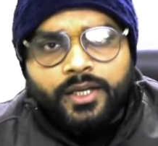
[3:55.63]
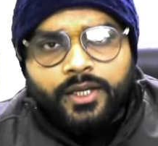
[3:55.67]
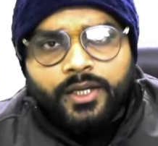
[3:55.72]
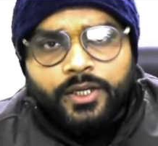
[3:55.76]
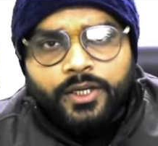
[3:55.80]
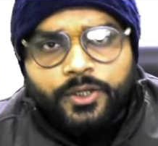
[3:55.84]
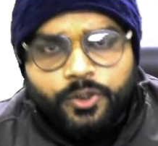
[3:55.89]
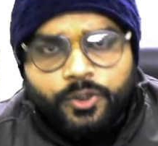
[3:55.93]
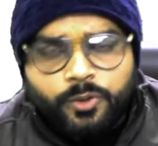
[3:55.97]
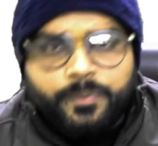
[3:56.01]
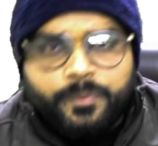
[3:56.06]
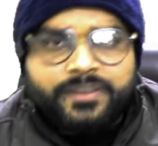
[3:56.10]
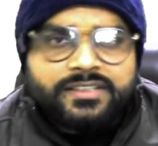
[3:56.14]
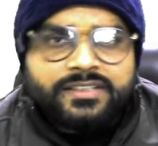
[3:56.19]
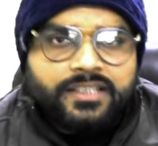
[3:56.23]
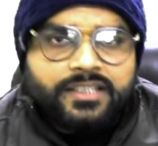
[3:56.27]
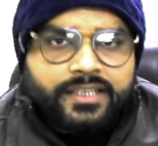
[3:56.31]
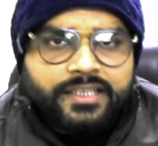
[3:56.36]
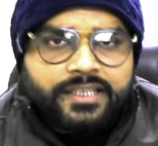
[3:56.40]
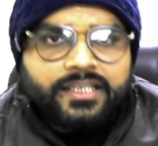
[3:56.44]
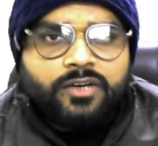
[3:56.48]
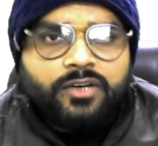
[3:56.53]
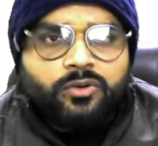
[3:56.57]
यू
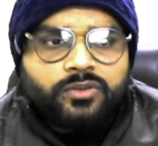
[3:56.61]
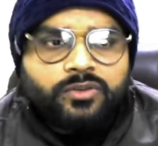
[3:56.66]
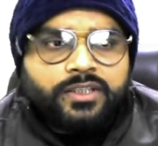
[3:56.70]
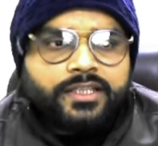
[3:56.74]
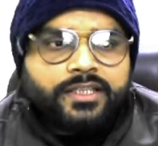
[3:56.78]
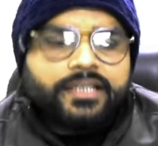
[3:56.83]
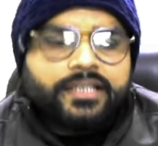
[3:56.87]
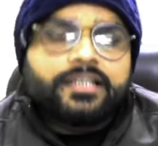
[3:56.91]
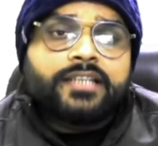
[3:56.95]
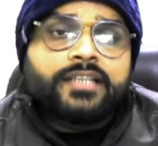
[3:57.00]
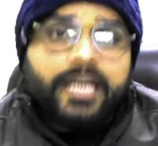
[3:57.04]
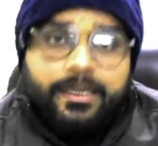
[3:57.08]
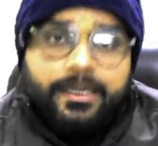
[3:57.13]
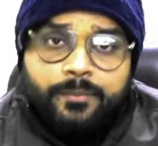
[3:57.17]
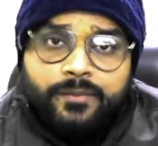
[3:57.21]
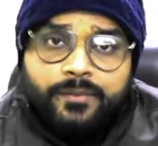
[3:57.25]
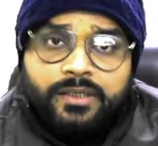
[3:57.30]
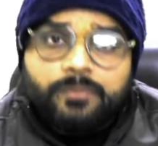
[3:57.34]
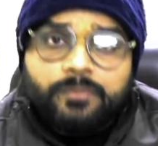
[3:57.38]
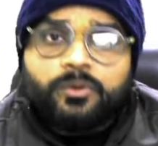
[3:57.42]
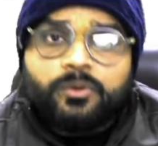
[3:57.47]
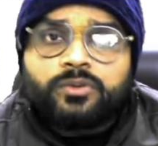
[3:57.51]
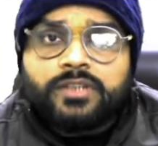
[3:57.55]
पी का होता है टाइम
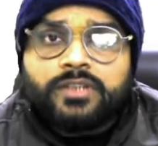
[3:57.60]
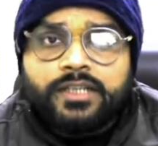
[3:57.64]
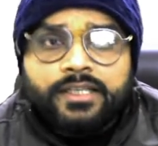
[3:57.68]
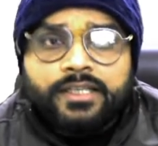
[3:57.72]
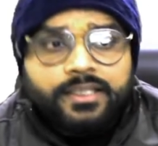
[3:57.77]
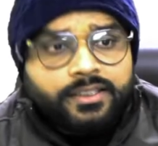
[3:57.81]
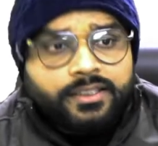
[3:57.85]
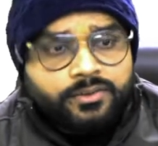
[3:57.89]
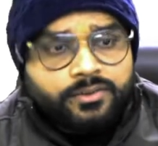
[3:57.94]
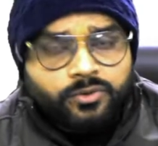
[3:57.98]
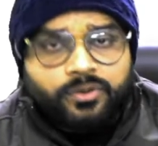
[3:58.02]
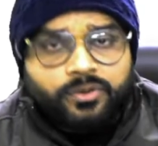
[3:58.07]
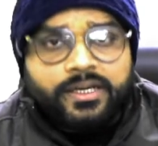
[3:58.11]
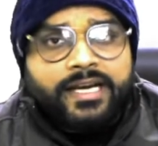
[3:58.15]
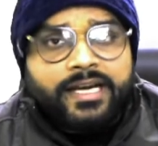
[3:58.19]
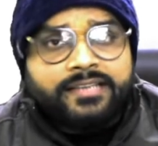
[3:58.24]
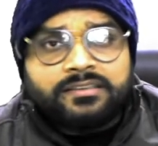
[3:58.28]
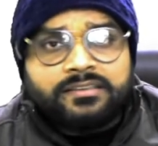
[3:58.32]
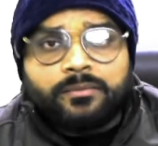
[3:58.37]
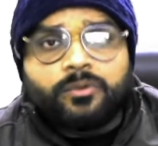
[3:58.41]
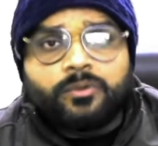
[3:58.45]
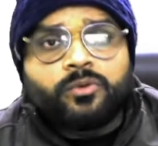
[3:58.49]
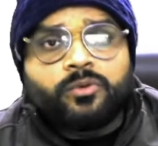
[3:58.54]
कम होता है तो ऐसा
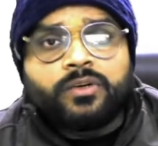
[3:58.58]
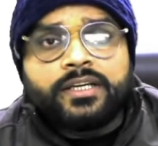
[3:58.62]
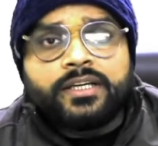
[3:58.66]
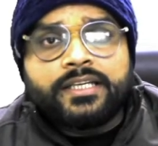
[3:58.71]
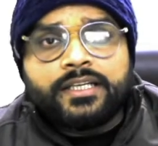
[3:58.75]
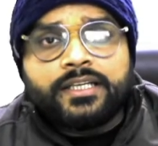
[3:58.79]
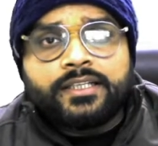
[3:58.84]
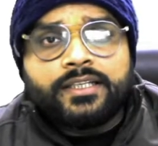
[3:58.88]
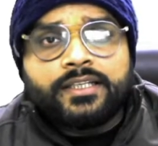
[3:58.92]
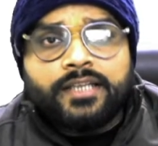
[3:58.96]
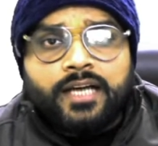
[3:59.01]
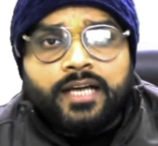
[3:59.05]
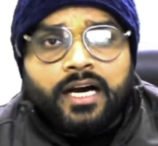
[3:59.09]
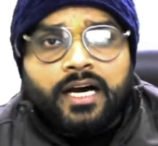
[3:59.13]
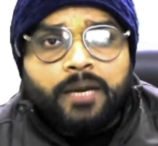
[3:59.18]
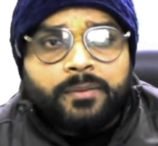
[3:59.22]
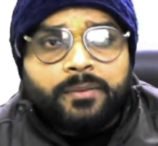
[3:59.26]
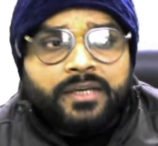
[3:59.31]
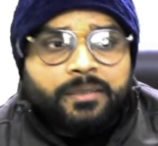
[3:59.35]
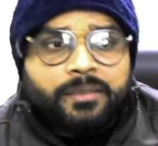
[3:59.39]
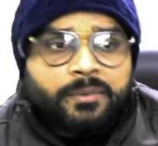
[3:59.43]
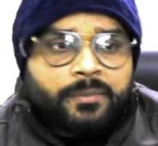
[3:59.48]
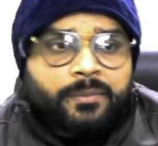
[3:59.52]
बिल्कुल नहीं है कि आपके
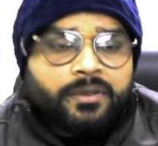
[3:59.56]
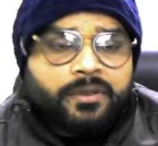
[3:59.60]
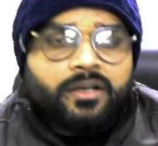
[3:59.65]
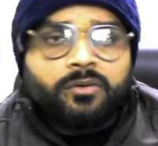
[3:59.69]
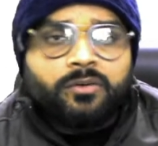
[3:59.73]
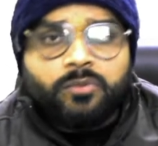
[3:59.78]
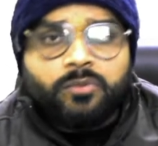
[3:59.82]
लिए पेपर हलवा